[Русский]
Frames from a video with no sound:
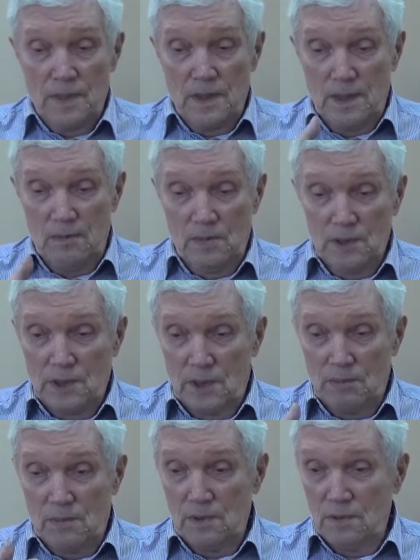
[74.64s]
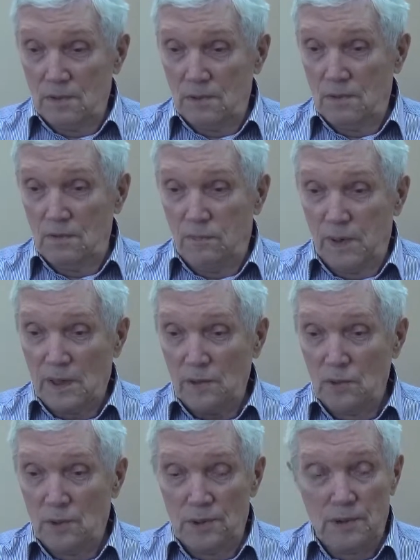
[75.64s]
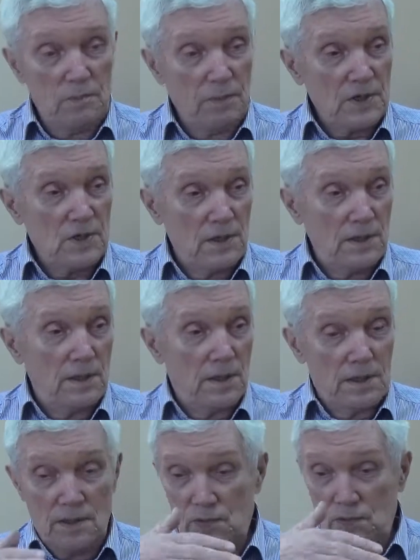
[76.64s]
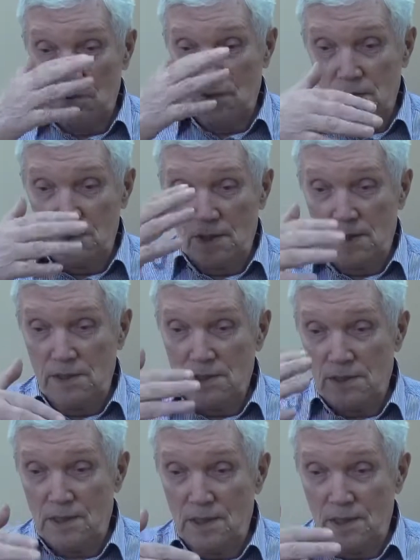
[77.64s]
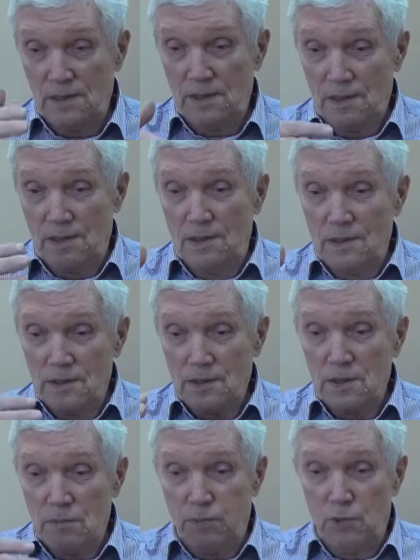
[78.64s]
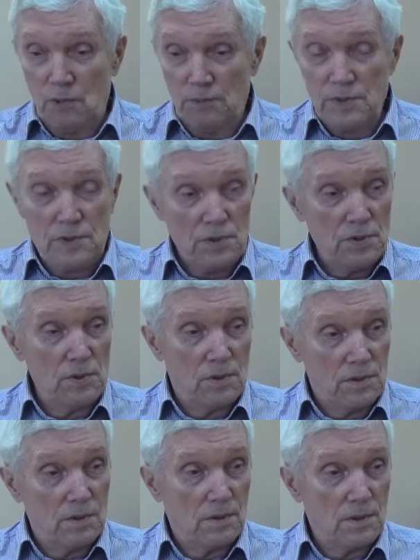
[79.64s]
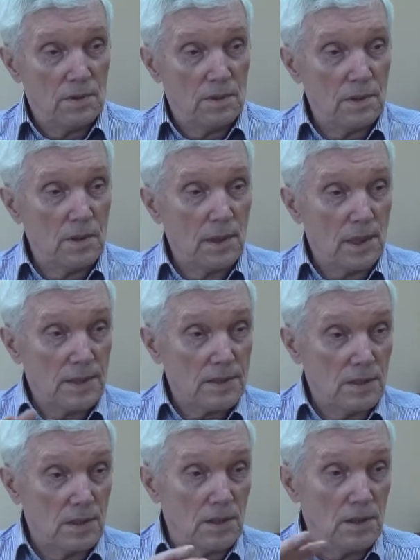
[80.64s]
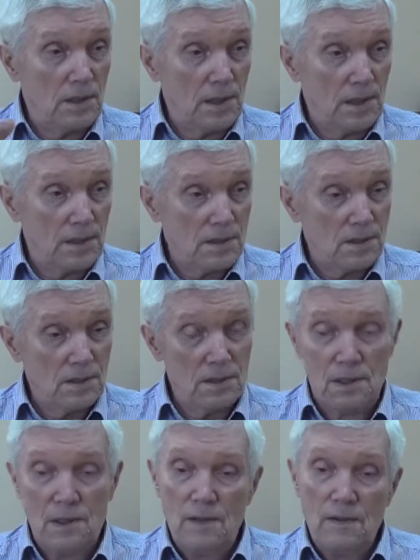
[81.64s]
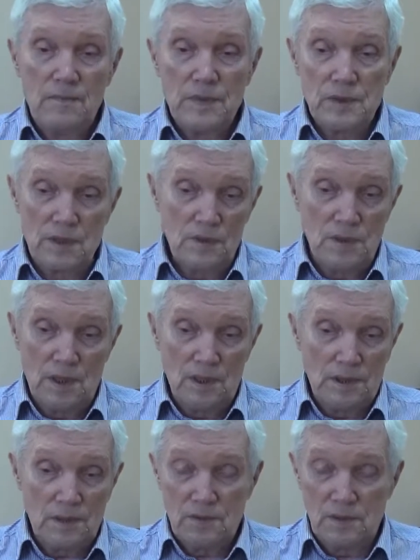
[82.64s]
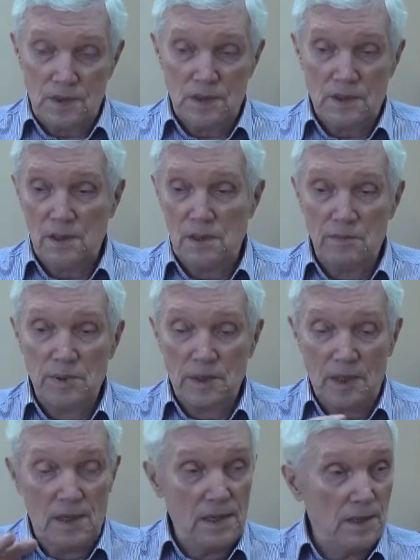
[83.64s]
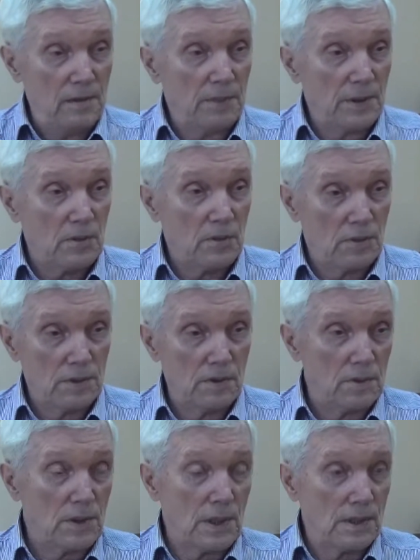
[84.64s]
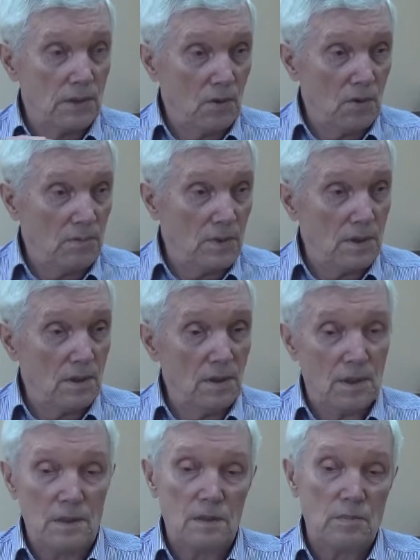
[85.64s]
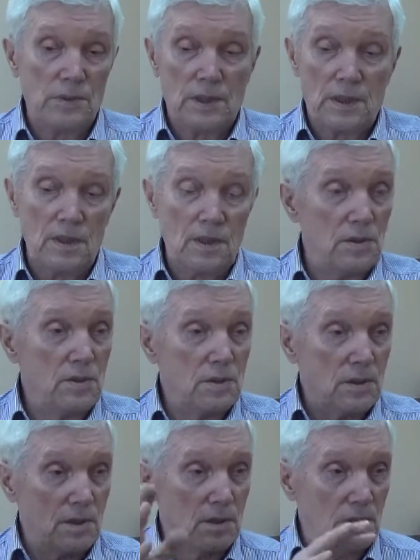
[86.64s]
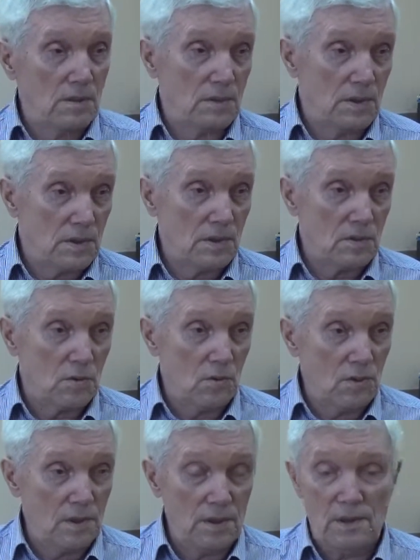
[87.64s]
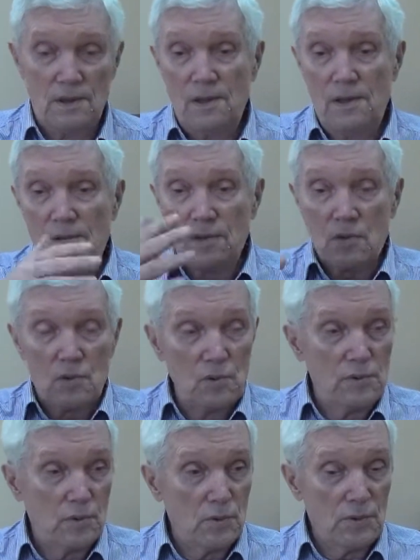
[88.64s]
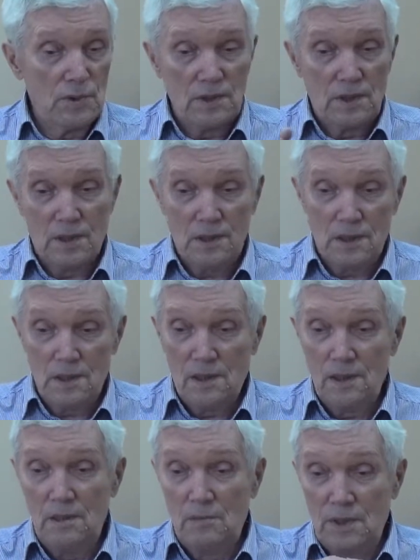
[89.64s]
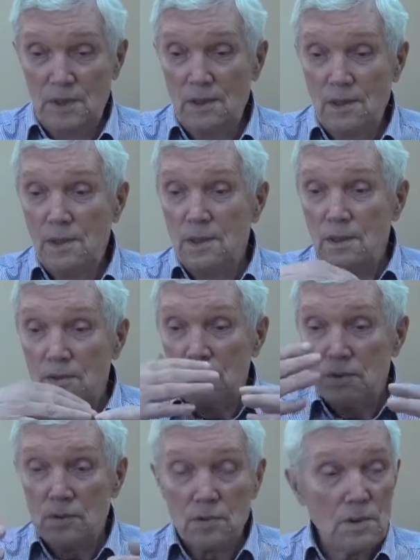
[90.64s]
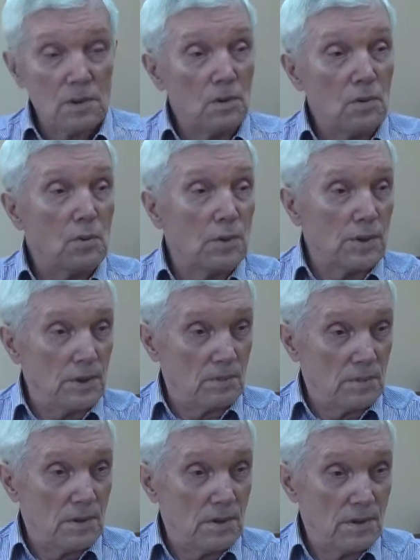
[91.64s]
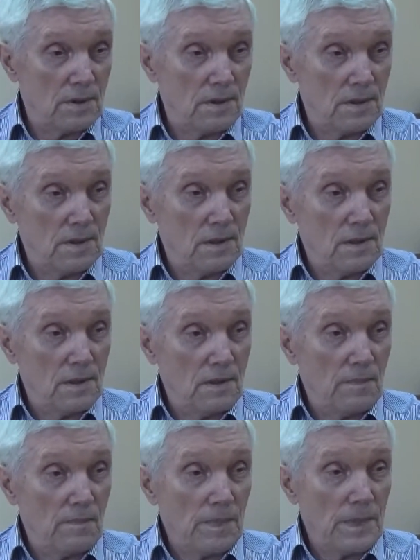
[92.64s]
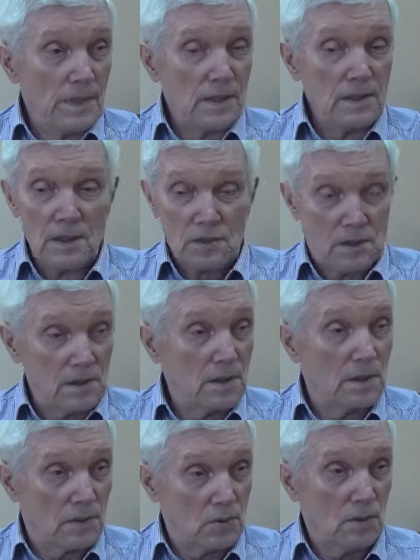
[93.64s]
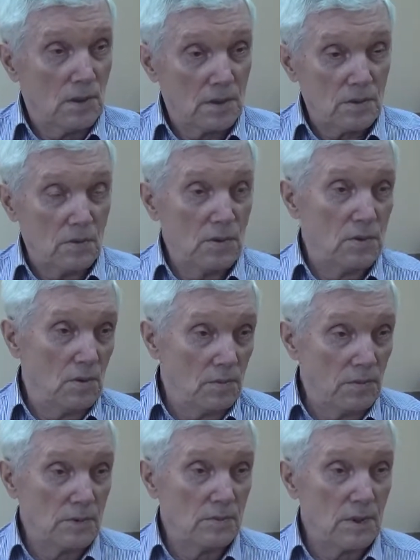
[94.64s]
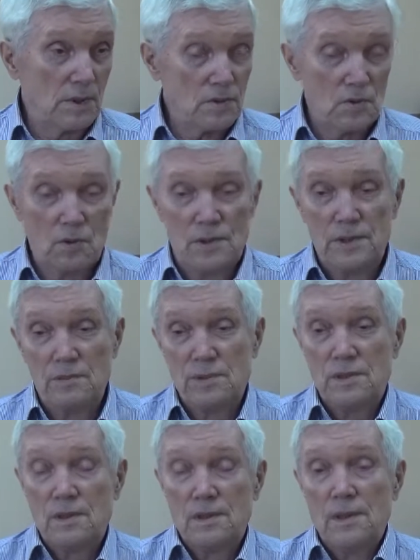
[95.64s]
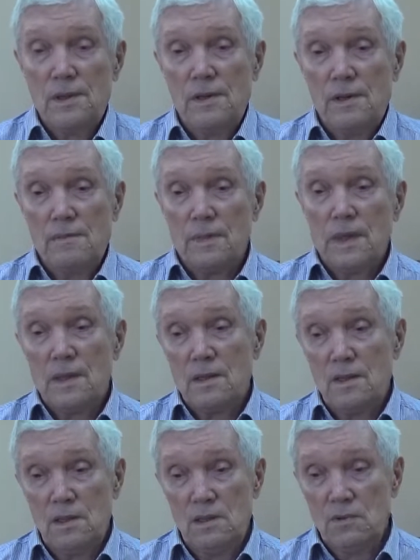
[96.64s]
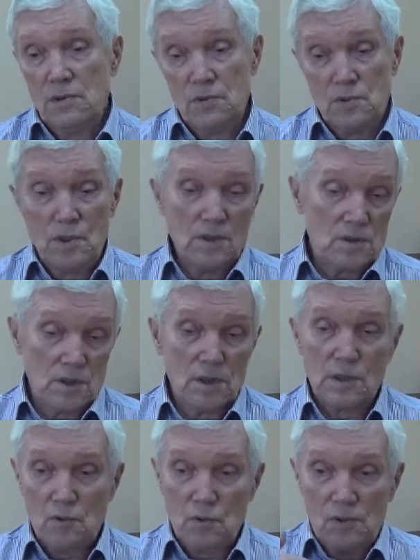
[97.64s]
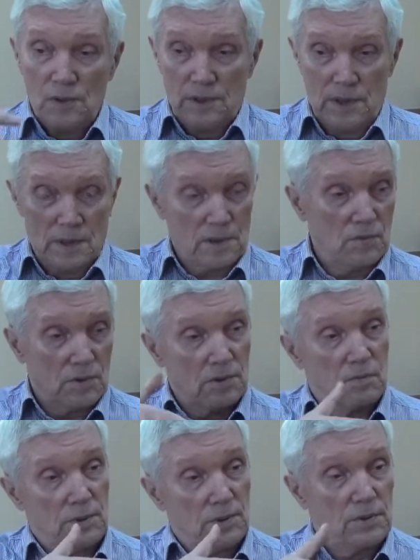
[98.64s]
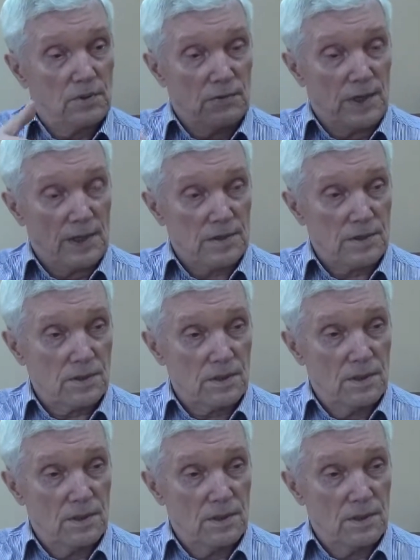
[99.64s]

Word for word: и мы там э, в поклон им пошли, и они все дожидались, когда с их помощью, и гласной, и негласной, через вся, всякие либеральные подходы в экономике, антипатриотические в их истории – культуре и так далее, и мы все-таки рухнем на несколько государств, еще, может быть, расколемся. И в этой ситуации готовили даже вот против нас,